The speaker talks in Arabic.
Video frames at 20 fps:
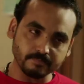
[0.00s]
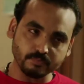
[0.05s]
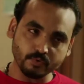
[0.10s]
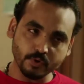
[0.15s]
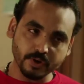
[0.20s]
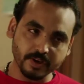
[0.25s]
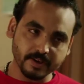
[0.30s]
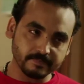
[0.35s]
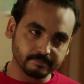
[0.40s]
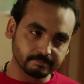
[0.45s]

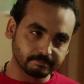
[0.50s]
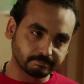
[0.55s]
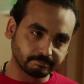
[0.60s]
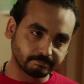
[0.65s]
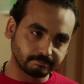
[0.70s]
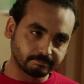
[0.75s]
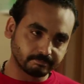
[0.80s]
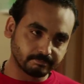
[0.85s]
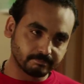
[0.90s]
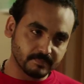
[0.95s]
ابويا
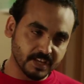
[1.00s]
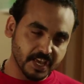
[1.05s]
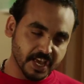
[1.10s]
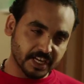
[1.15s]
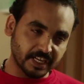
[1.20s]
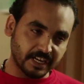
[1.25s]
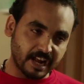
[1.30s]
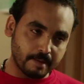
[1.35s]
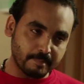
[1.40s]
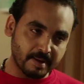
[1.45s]

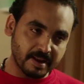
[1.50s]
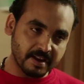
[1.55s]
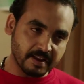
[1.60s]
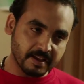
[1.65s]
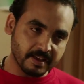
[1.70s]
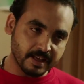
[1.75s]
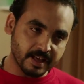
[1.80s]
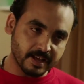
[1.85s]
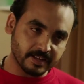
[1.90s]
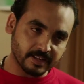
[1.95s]
كان عمل لي
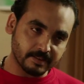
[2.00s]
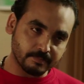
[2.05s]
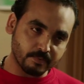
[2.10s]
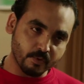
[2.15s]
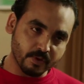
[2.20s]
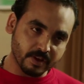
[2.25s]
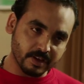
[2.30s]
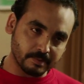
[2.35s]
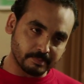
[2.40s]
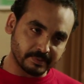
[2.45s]
ايه هنا
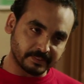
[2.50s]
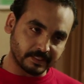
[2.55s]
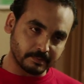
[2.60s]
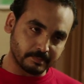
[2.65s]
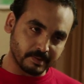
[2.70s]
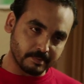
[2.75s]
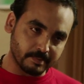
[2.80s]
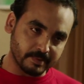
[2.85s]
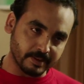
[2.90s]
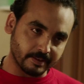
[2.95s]
ابويا يا بنت
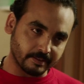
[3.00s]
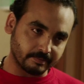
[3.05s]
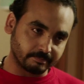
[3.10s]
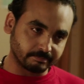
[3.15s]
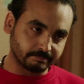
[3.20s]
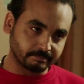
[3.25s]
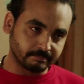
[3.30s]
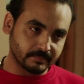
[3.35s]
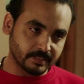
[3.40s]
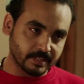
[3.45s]
باميه
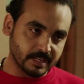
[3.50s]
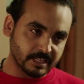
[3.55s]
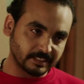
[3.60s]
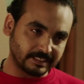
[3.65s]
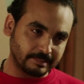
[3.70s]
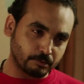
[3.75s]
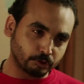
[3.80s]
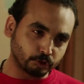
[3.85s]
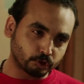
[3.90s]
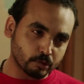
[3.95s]

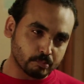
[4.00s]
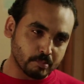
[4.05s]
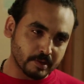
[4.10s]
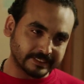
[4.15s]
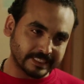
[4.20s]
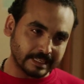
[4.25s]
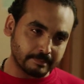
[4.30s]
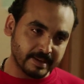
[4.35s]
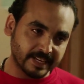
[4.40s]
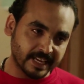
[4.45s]
طب وانت امك
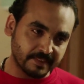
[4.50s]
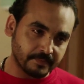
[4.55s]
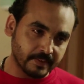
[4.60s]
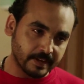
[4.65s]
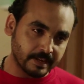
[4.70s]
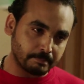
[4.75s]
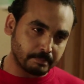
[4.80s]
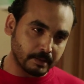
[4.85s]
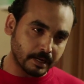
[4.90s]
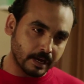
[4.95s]
سايباكي في
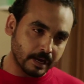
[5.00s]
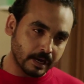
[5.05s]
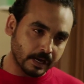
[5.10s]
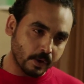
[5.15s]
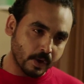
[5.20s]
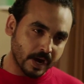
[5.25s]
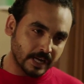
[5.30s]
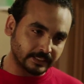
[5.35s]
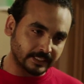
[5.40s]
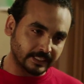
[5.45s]
قلب
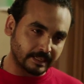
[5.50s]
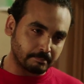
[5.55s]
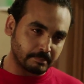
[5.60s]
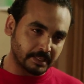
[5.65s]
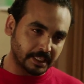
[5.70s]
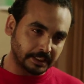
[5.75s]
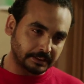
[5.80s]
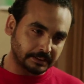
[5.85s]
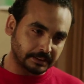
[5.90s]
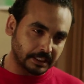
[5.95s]
الحاره وقاعده جنب
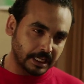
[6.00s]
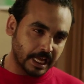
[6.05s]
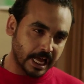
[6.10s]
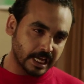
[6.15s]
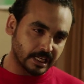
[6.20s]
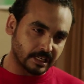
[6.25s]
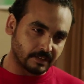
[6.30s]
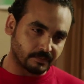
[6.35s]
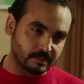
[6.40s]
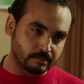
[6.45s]
حته
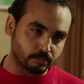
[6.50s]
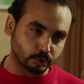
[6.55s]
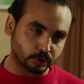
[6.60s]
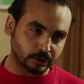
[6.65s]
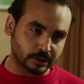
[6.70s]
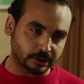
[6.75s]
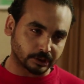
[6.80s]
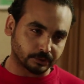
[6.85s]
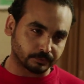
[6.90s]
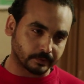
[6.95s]
العيل في
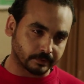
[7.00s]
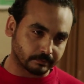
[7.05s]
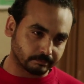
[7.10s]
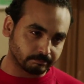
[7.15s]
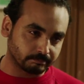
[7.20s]
المستشفى